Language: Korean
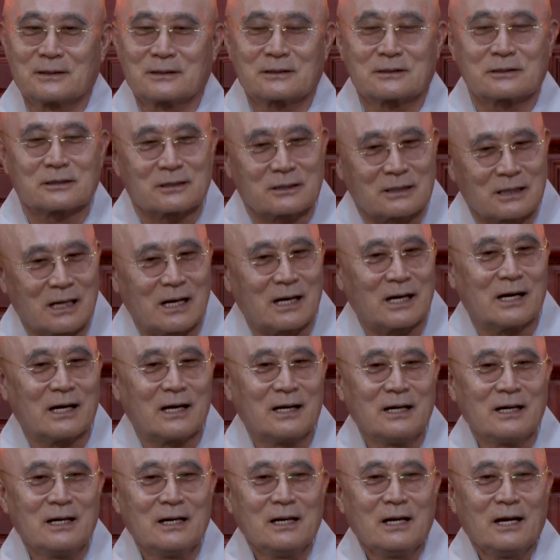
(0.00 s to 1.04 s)
그러나
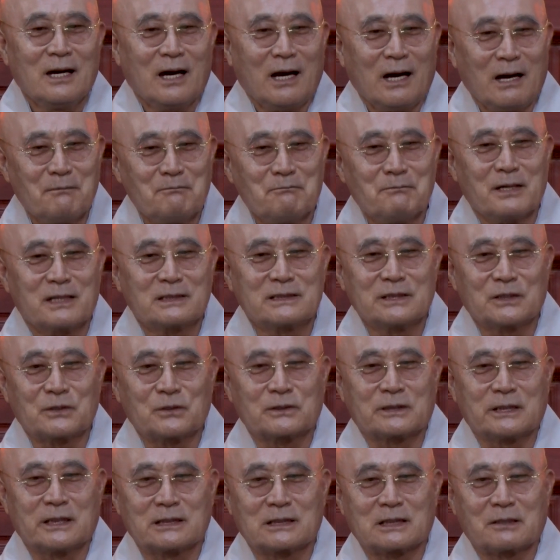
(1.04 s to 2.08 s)

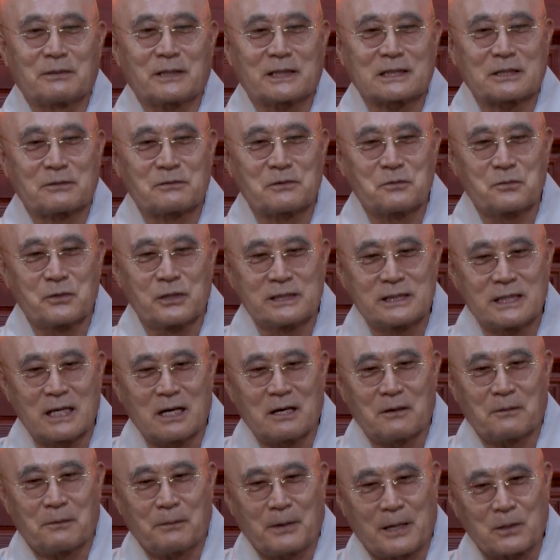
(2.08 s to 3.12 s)
한마디로 대답하자면
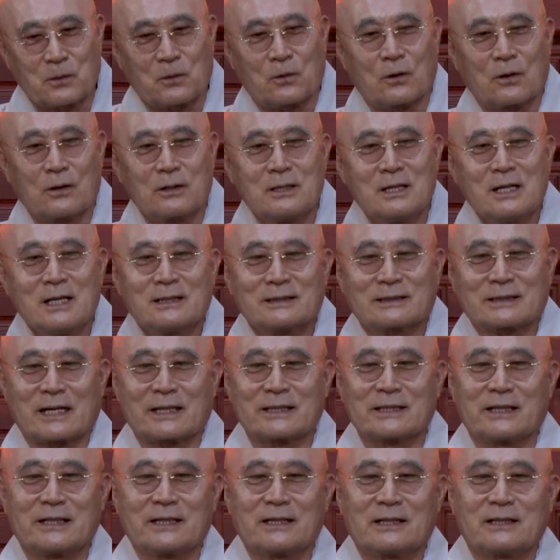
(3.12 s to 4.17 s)
뭐냐? 바로
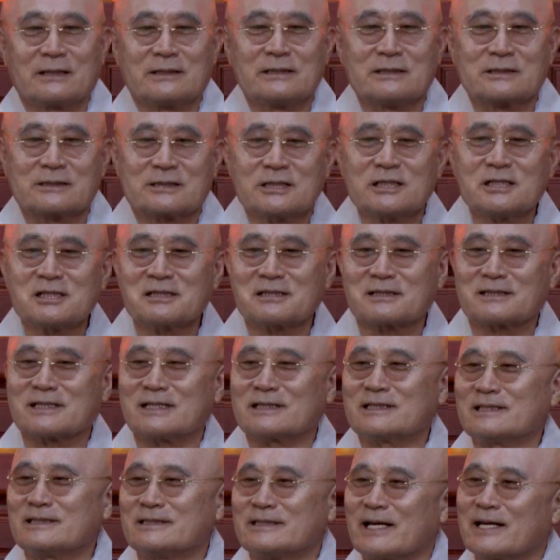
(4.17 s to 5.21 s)
나의
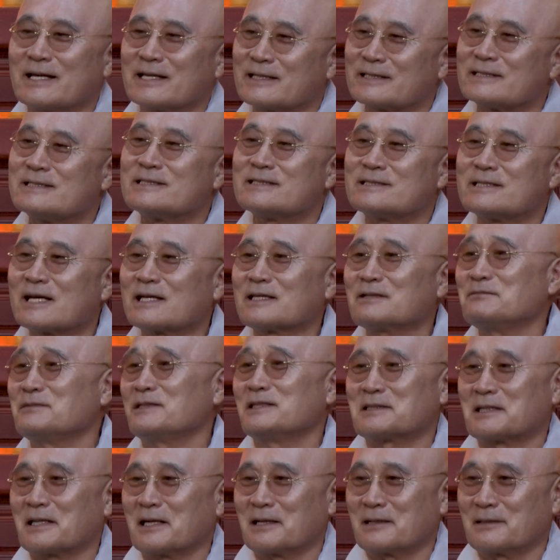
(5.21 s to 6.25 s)
습관이 내
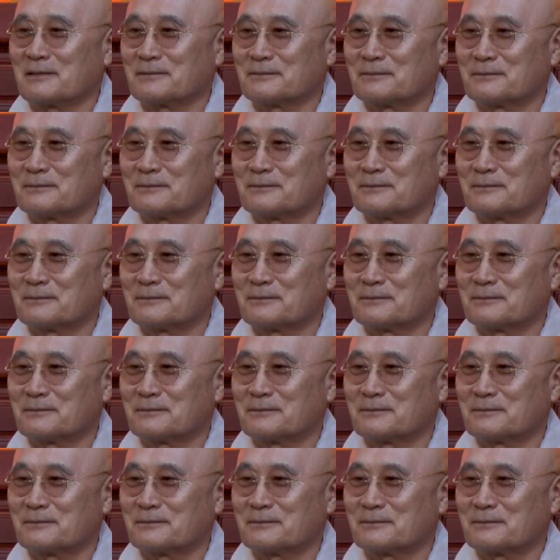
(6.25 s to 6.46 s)
인생입니다.